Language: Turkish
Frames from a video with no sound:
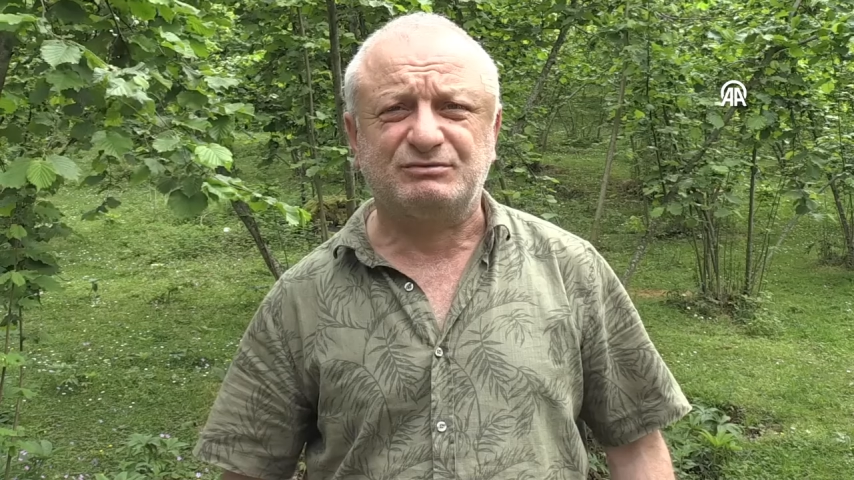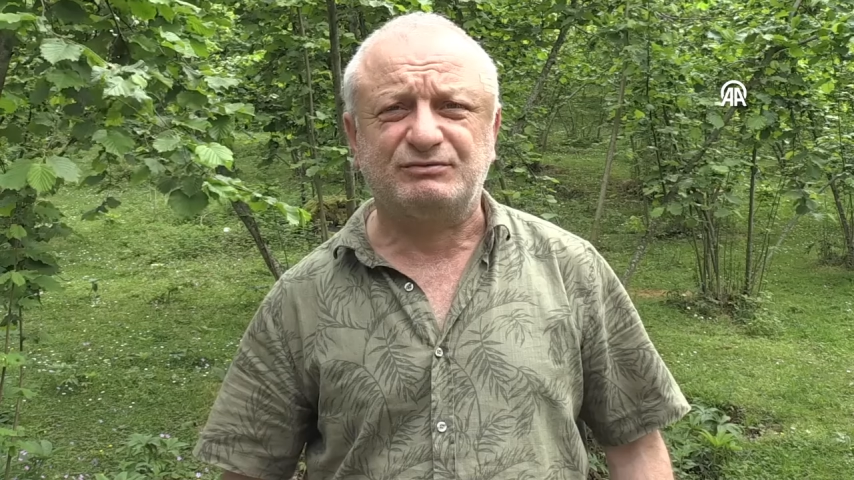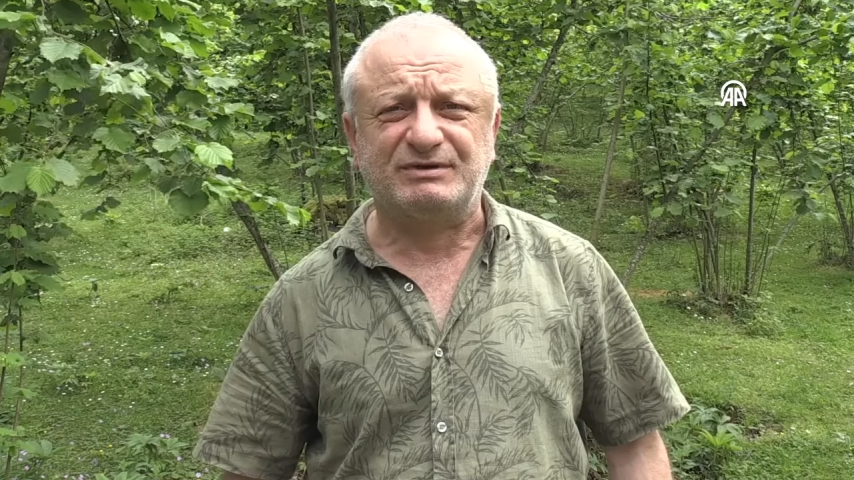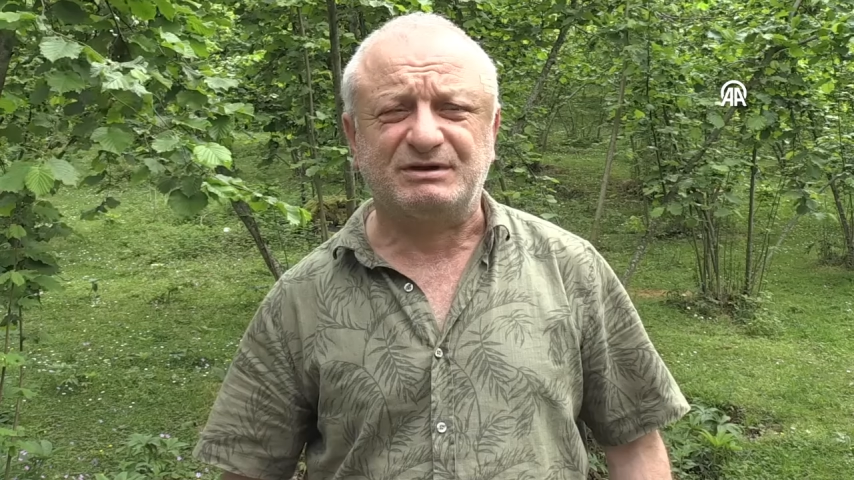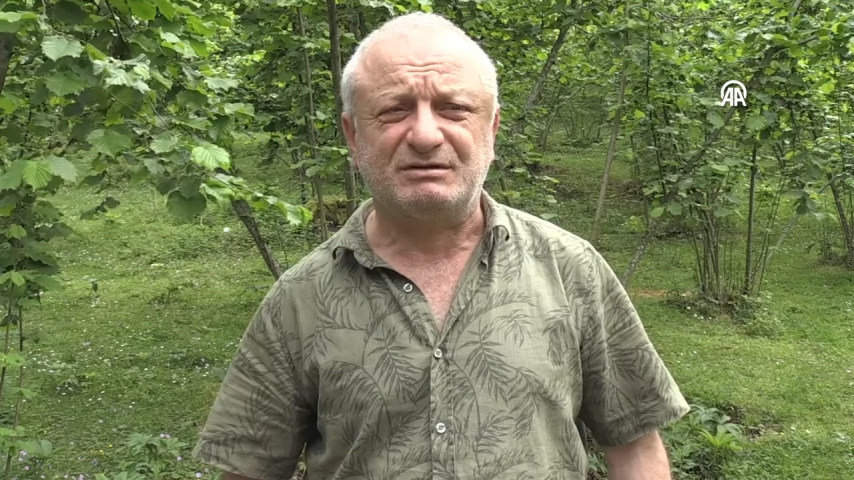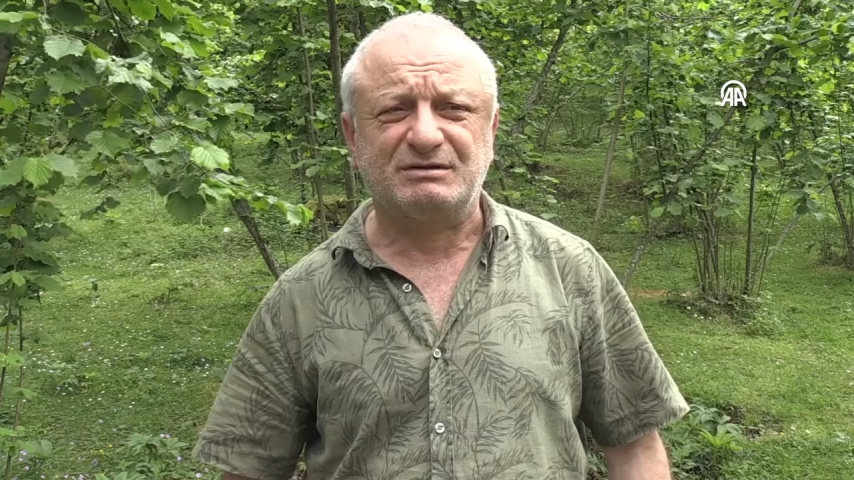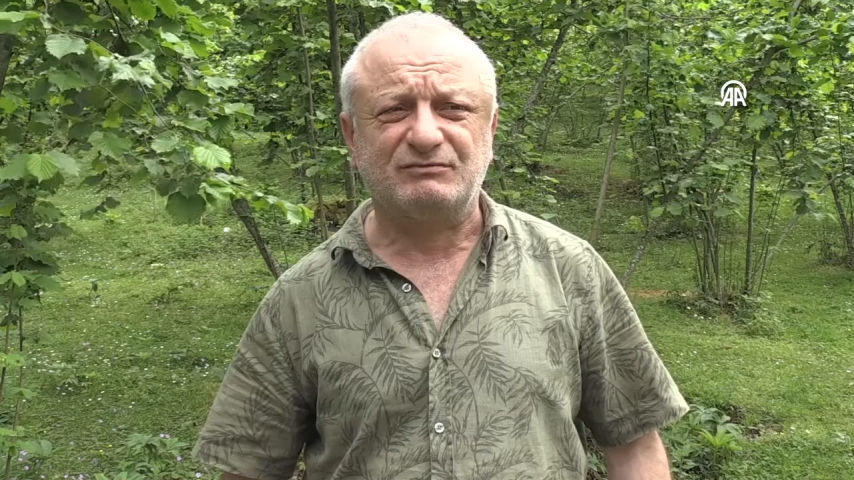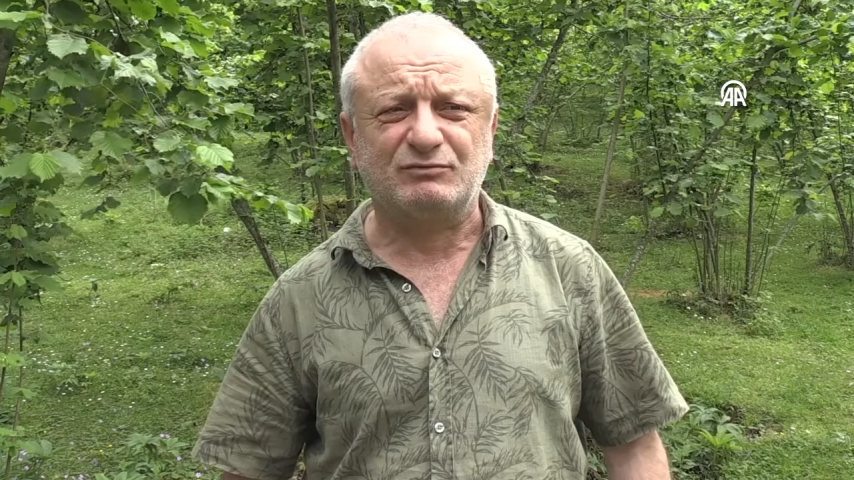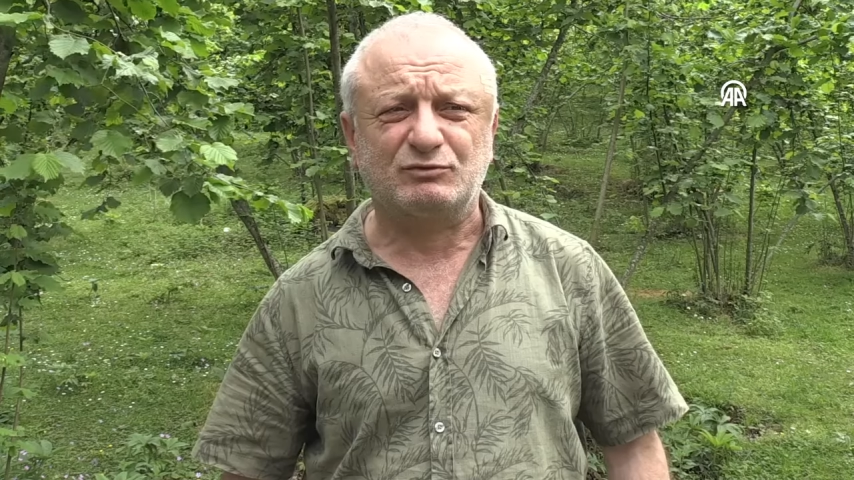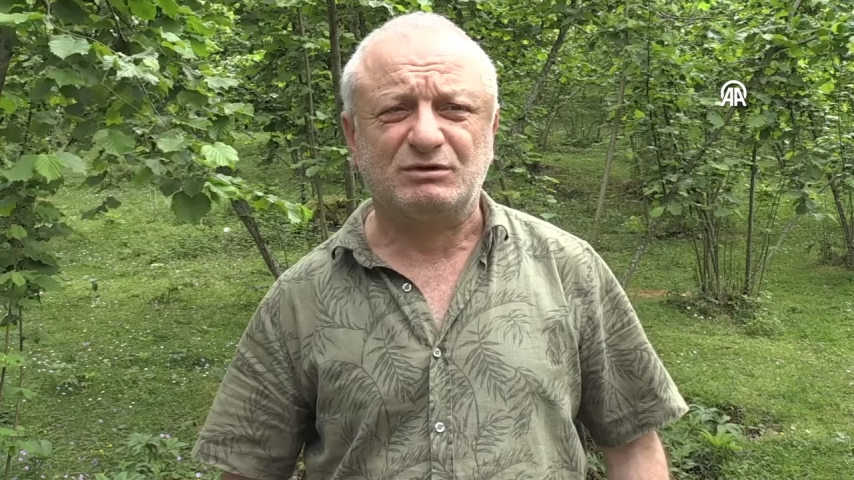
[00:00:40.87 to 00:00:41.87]
tüfekle
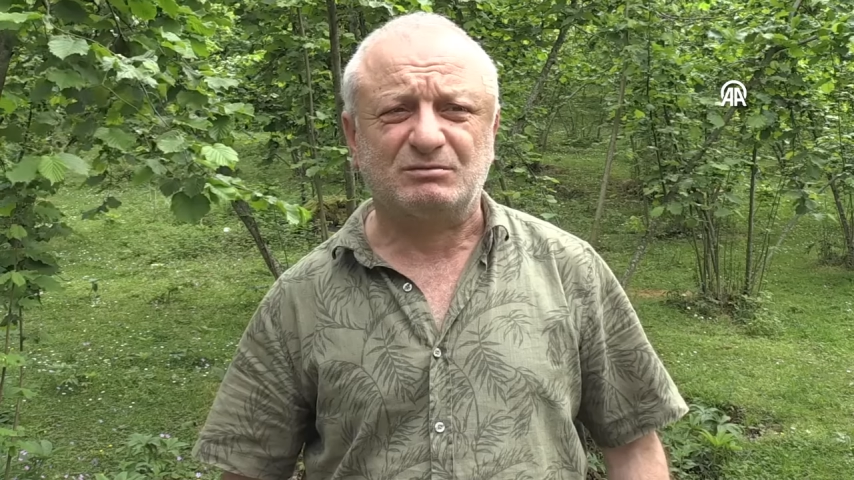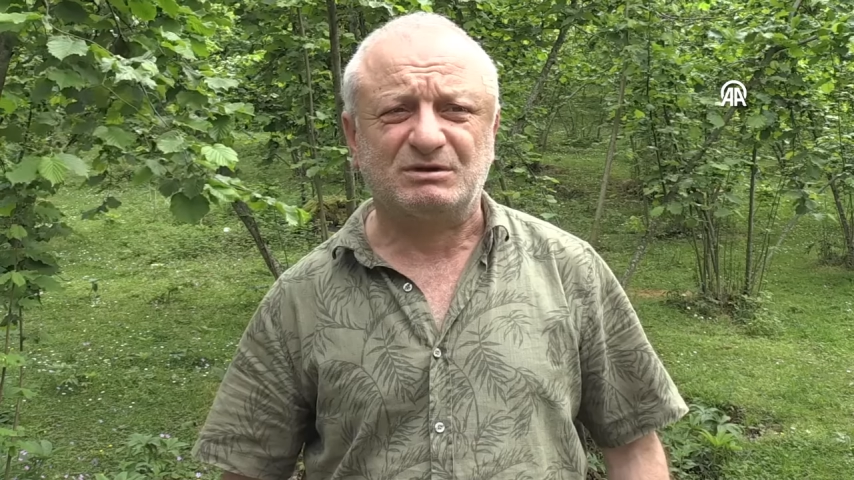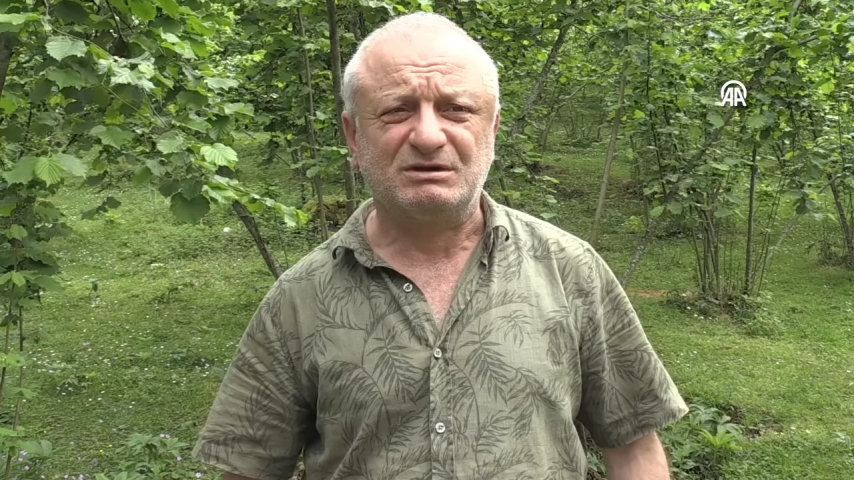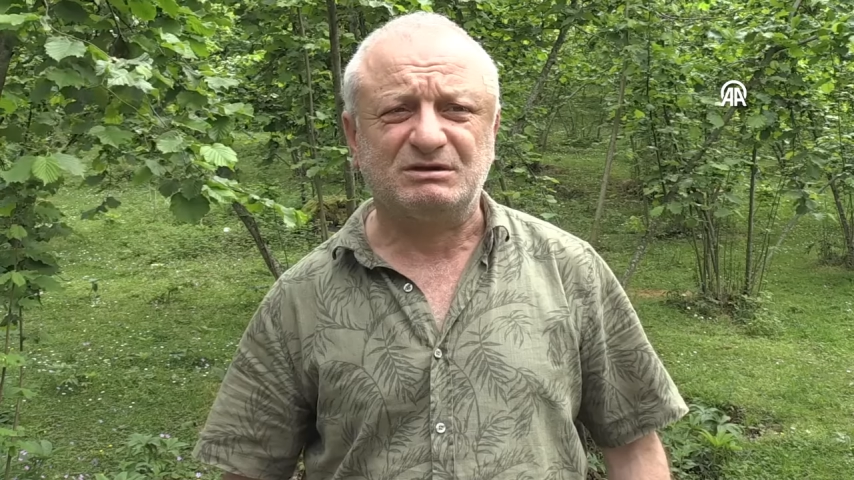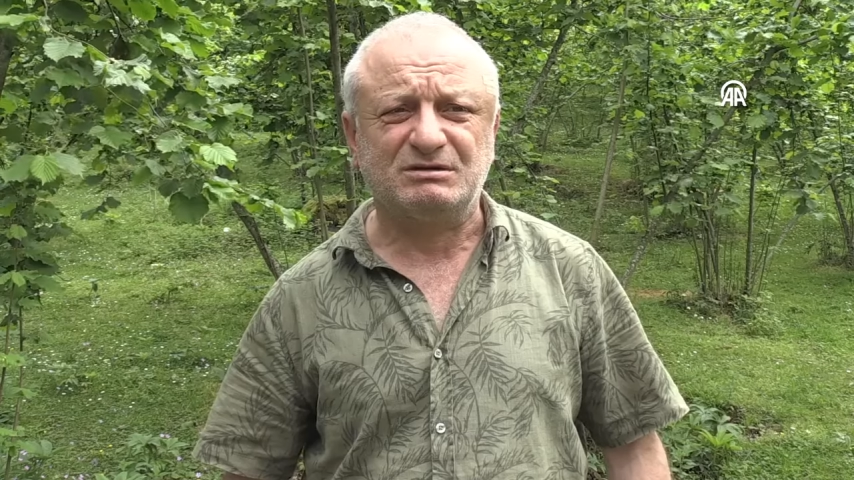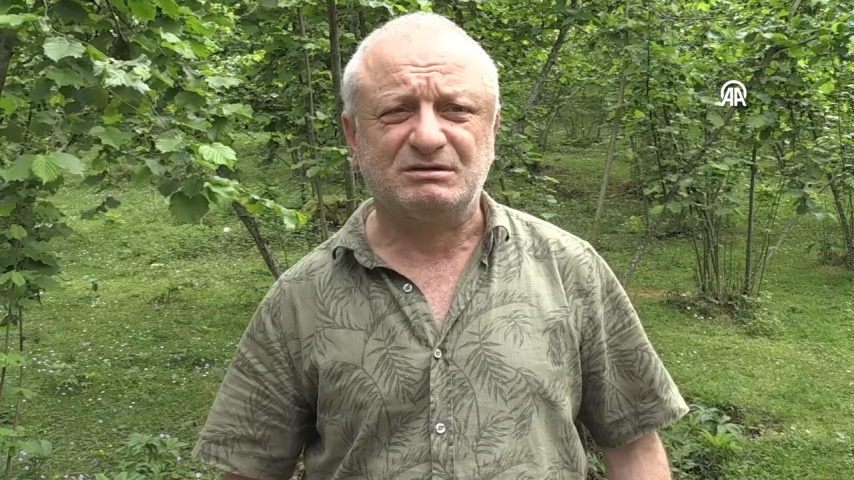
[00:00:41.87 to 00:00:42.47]
vurdular bana